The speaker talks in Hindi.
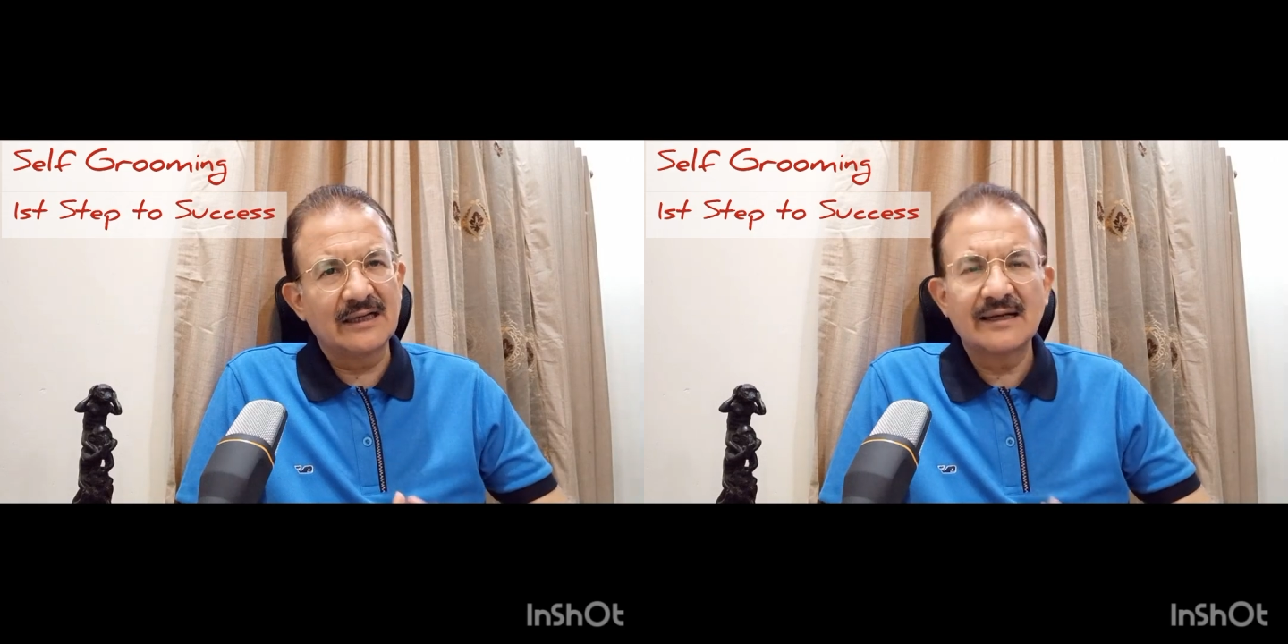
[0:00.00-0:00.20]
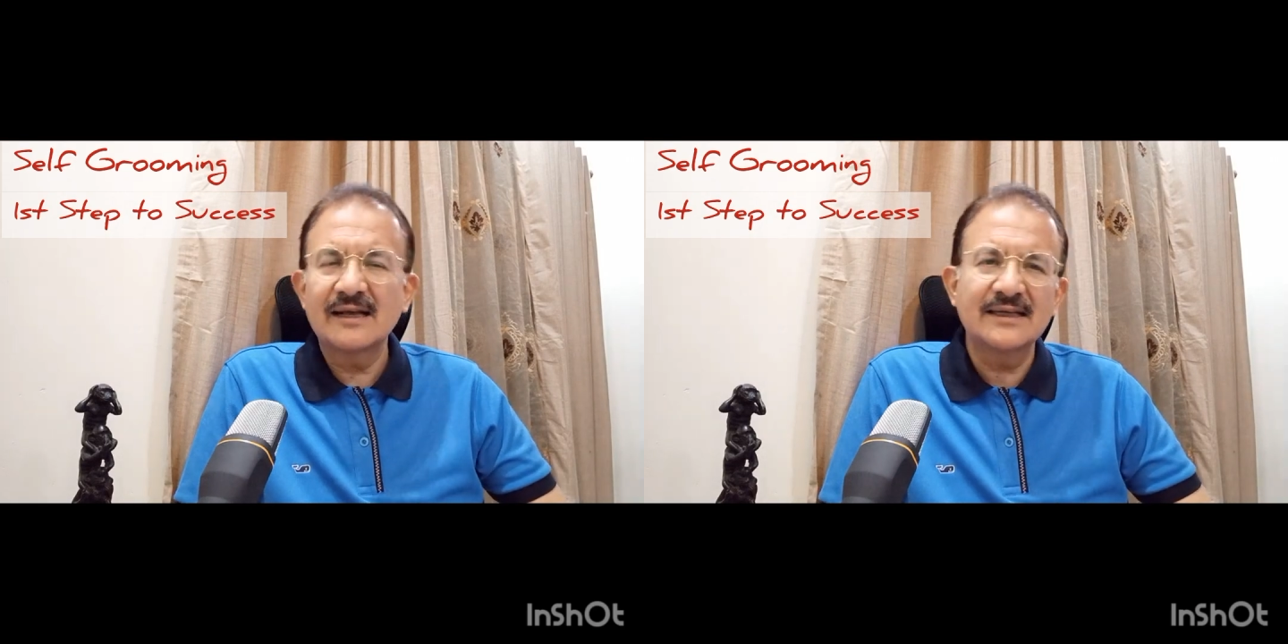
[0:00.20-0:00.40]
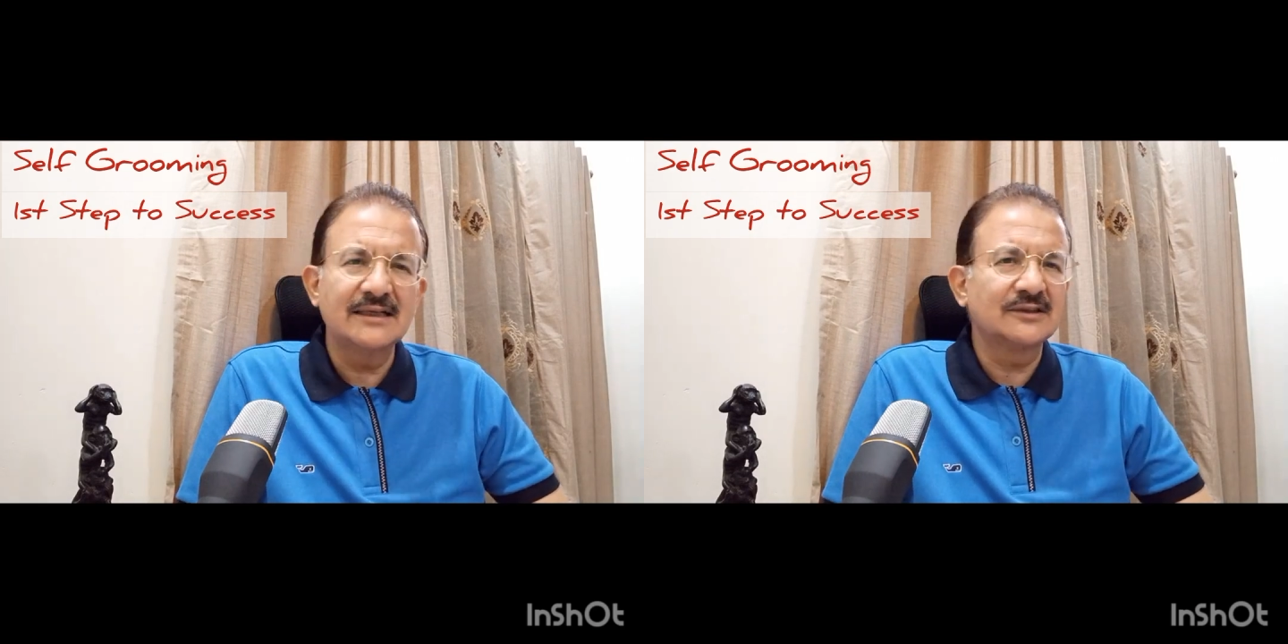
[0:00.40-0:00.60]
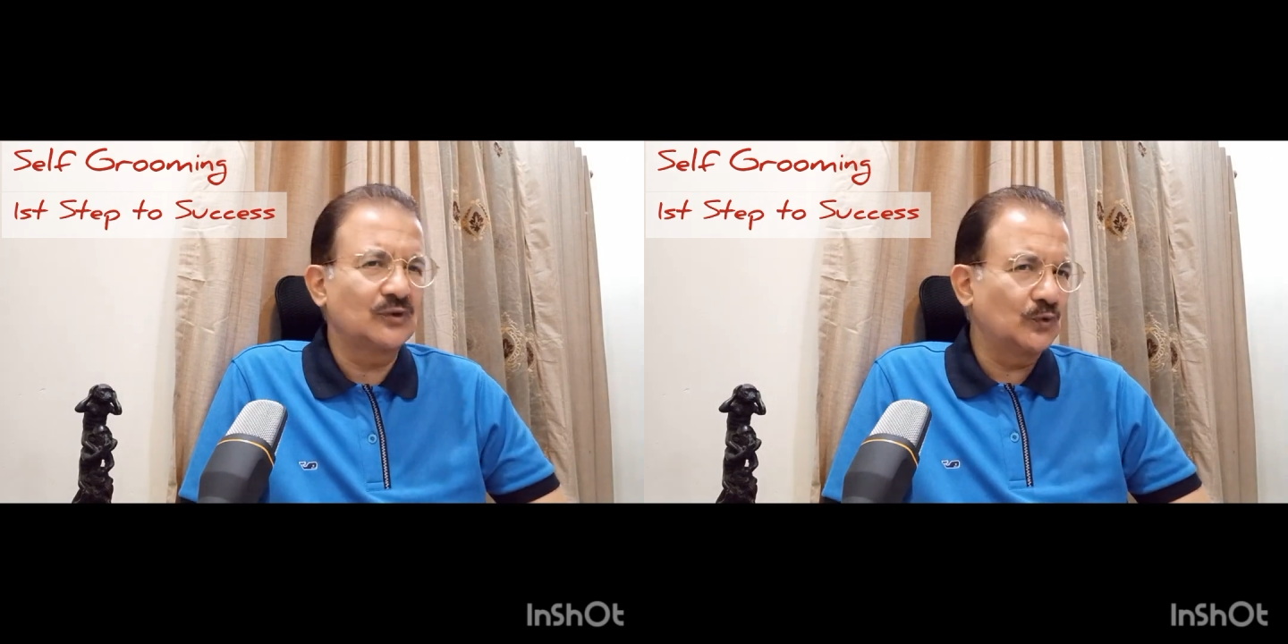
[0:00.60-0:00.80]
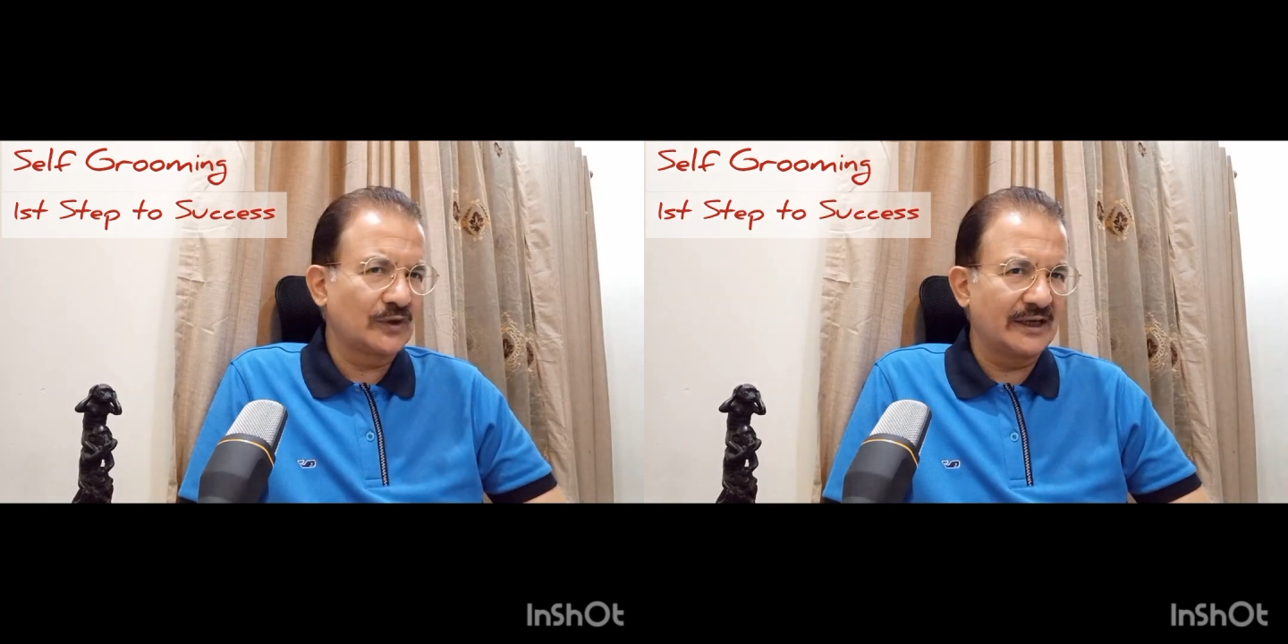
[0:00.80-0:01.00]
हरारकी का
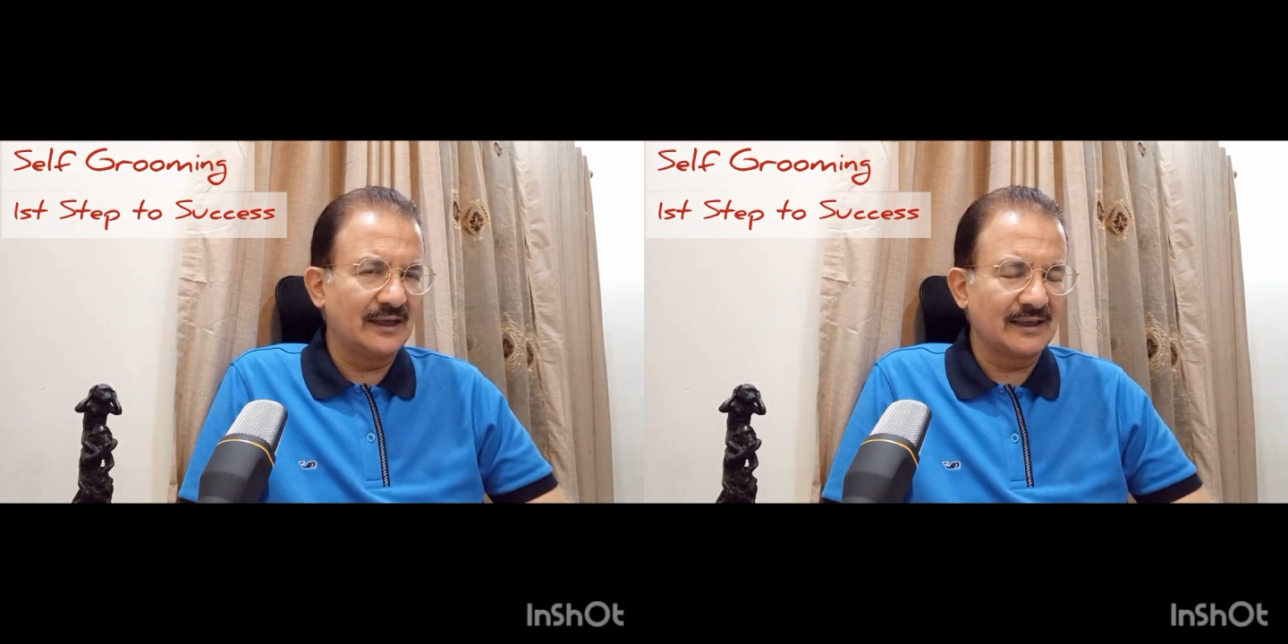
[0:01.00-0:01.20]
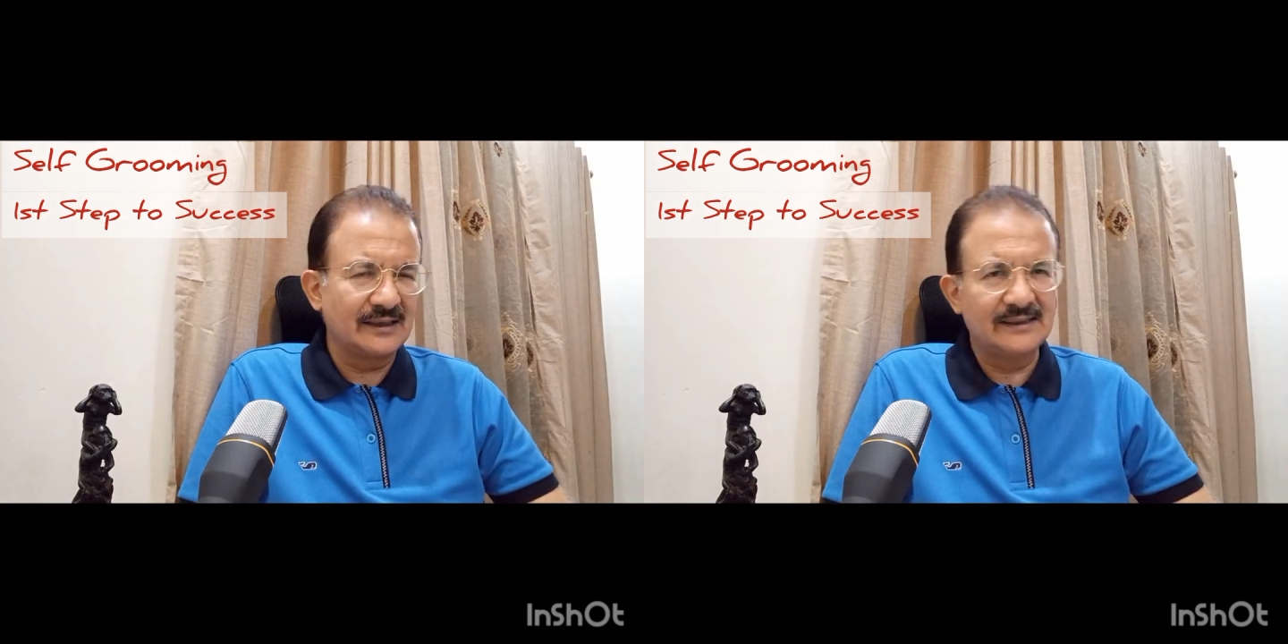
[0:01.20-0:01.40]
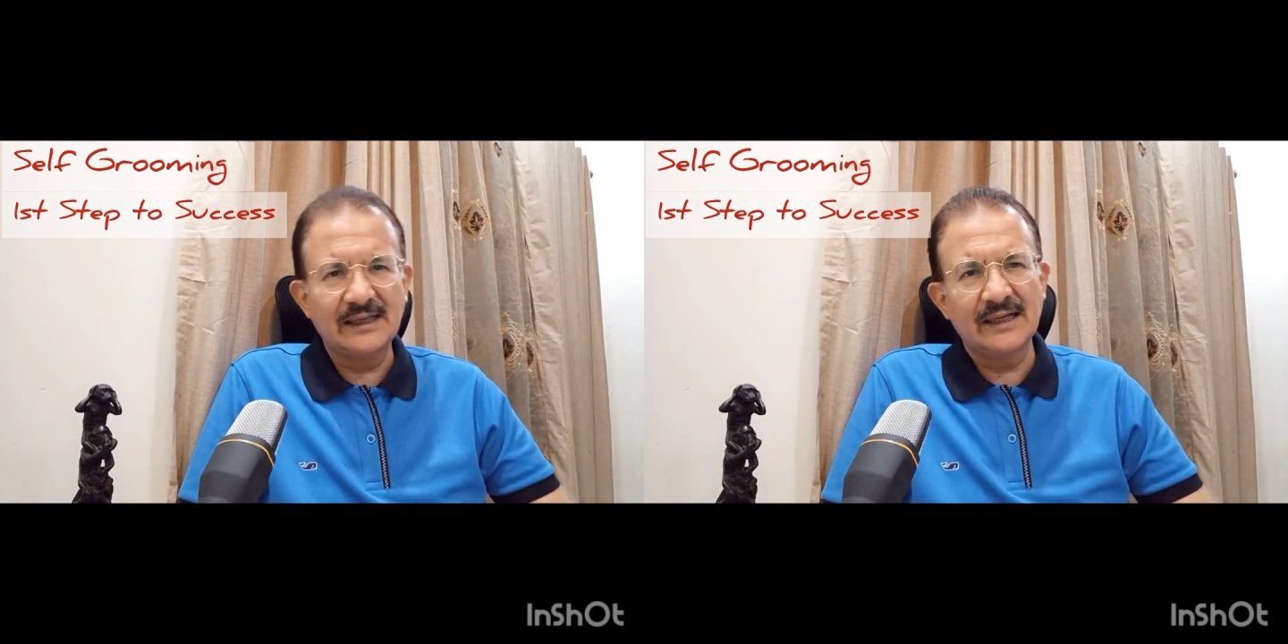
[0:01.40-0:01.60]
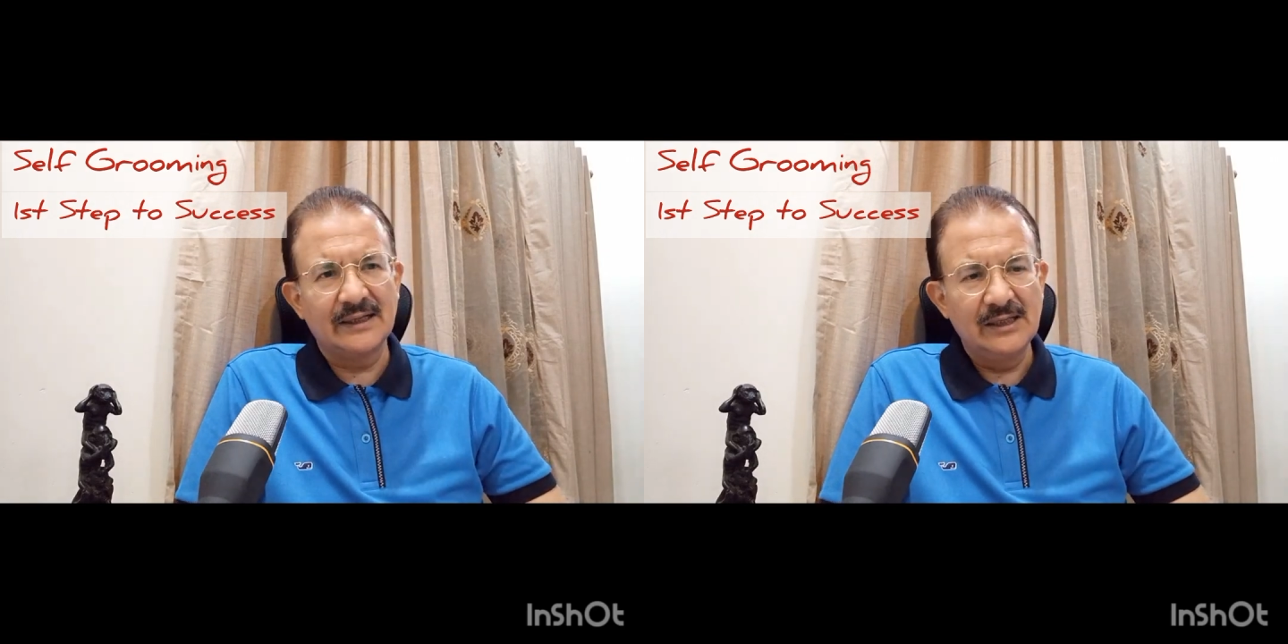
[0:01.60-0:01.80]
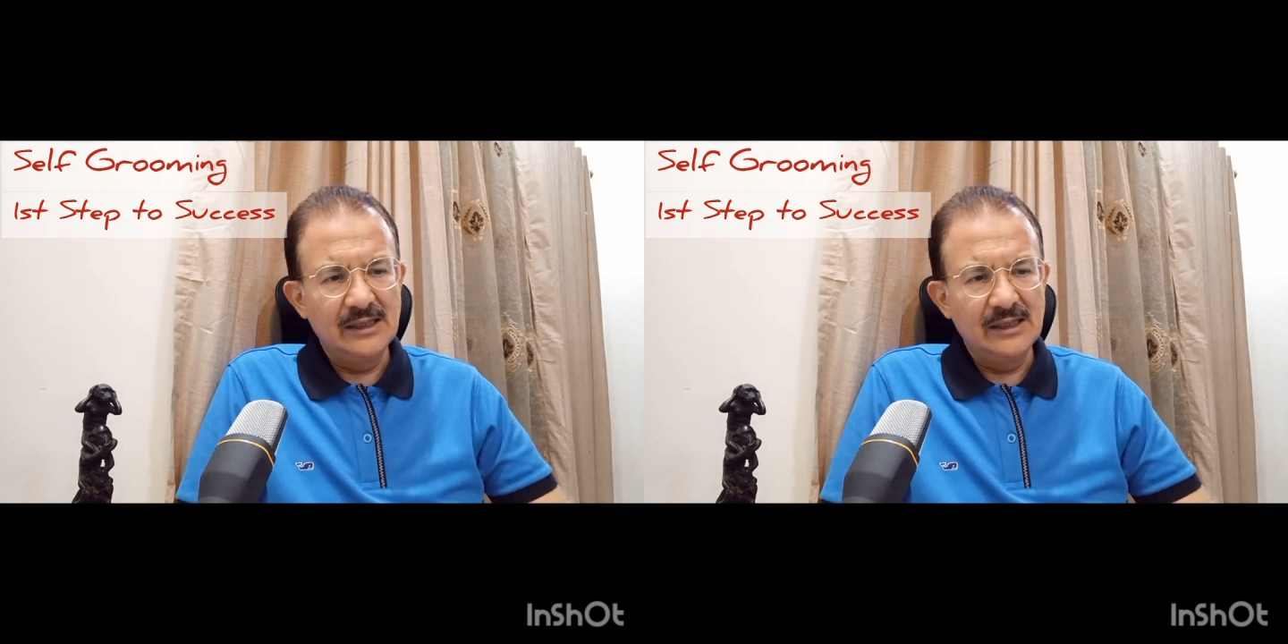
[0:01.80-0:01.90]
ज़रूर ख्याल करें देखें